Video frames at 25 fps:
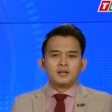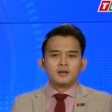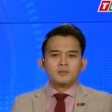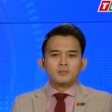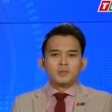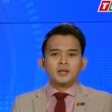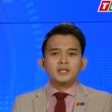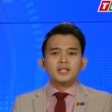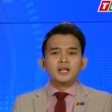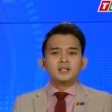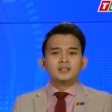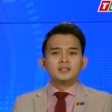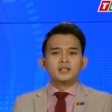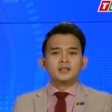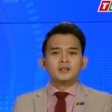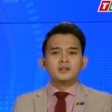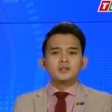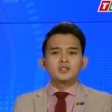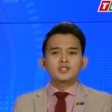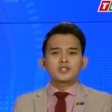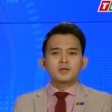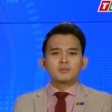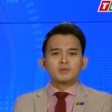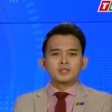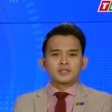Bệnh nhân
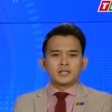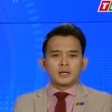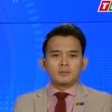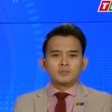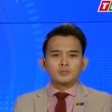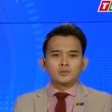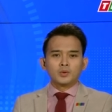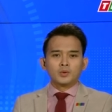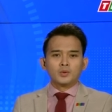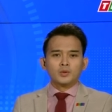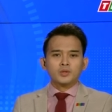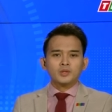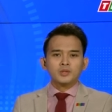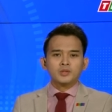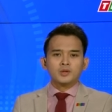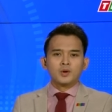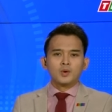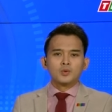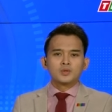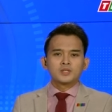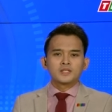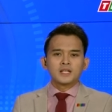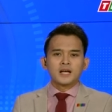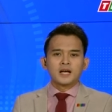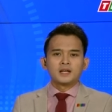nữ sáu mươi tám tuổi,
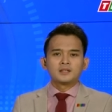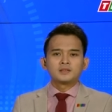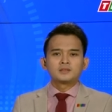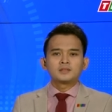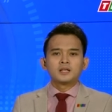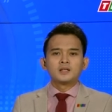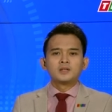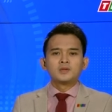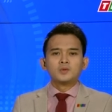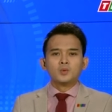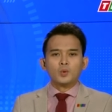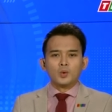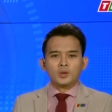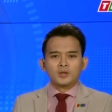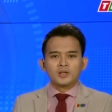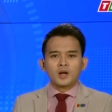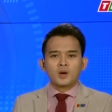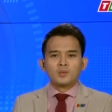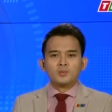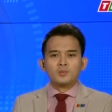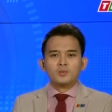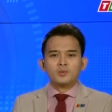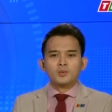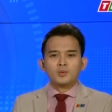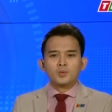ngụ xã Tân Nhuận
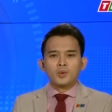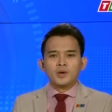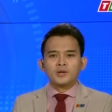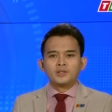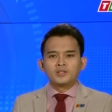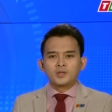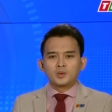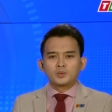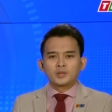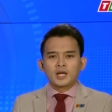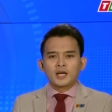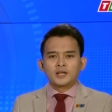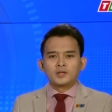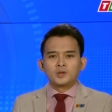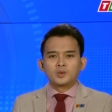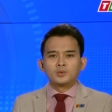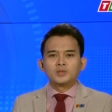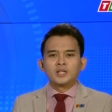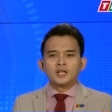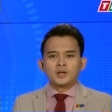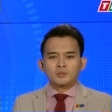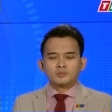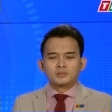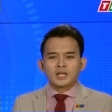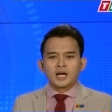Đông, huyện Châu Thành của
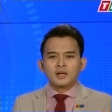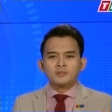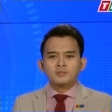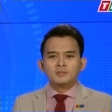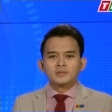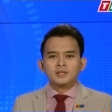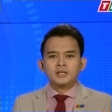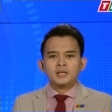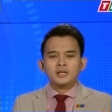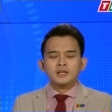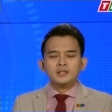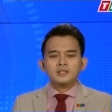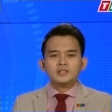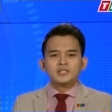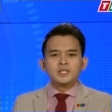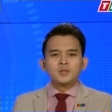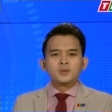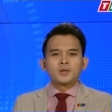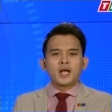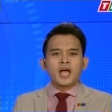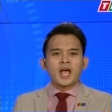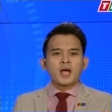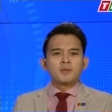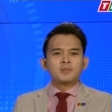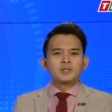tỉnh Đồng Tháp.
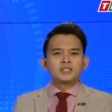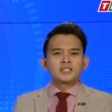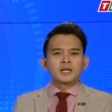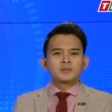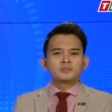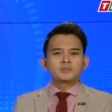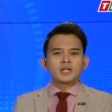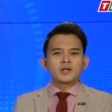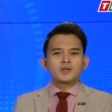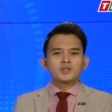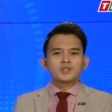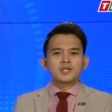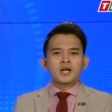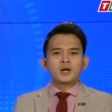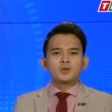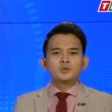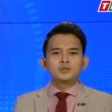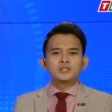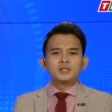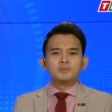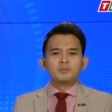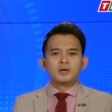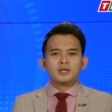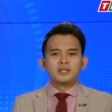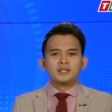Chiều ngày hai mươi tám tháng sáu
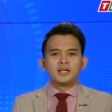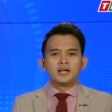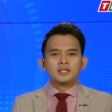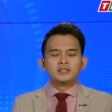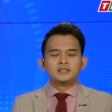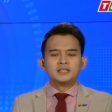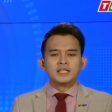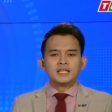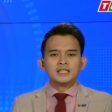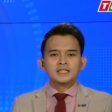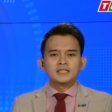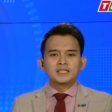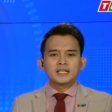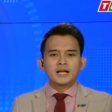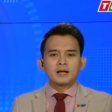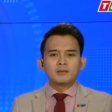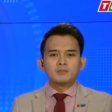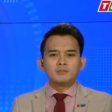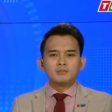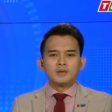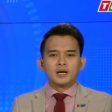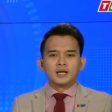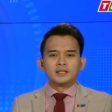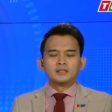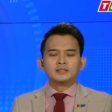thì bệnh nhân đến
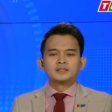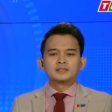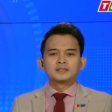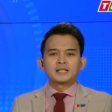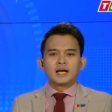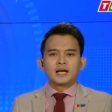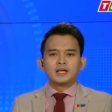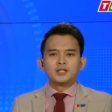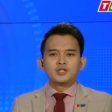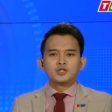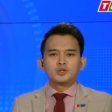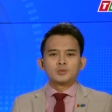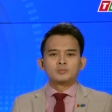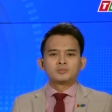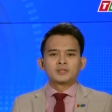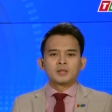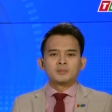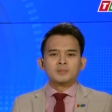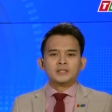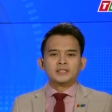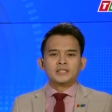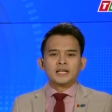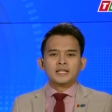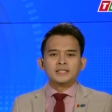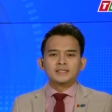khám bệnh tại Trung
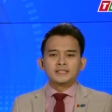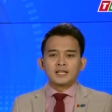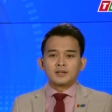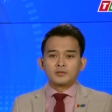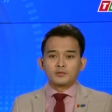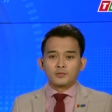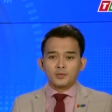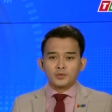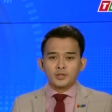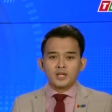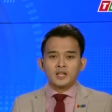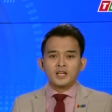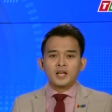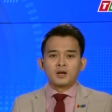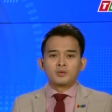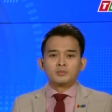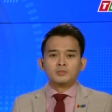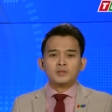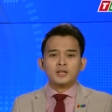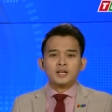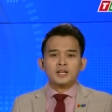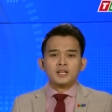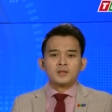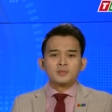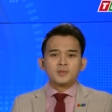tâm Y tế thành phố Vĩnh
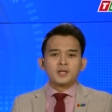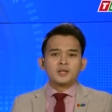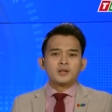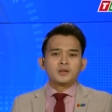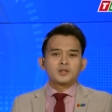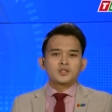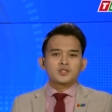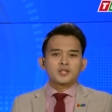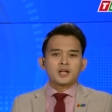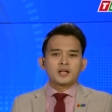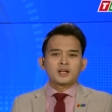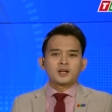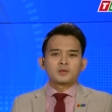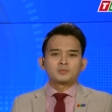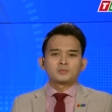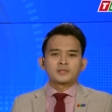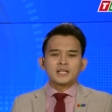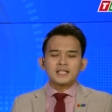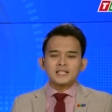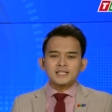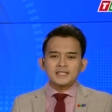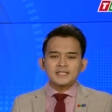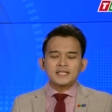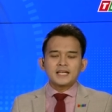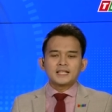Long và được sàng lọc
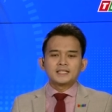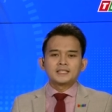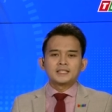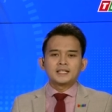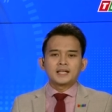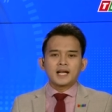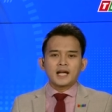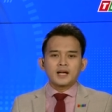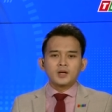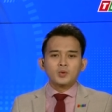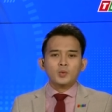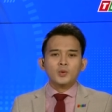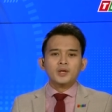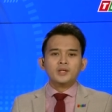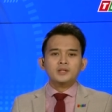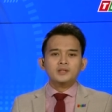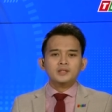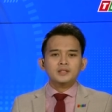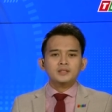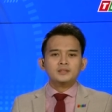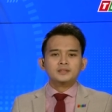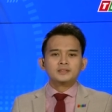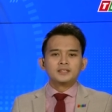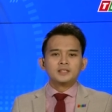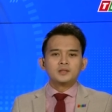test nhanh kháng nguyên
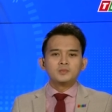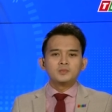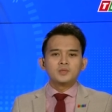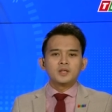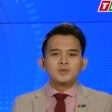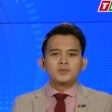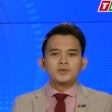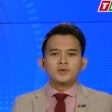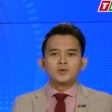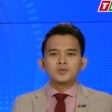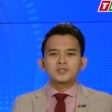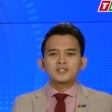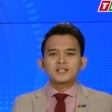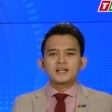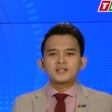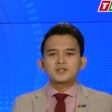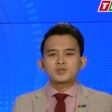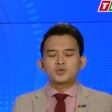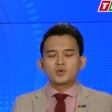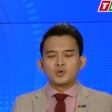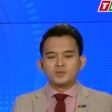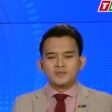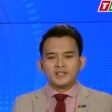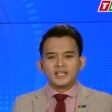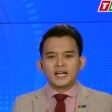dương tính với virus
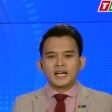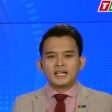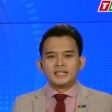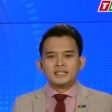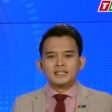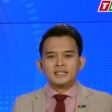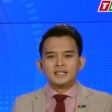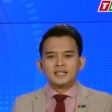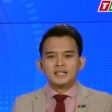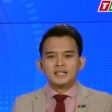SARS-xê o vê hai.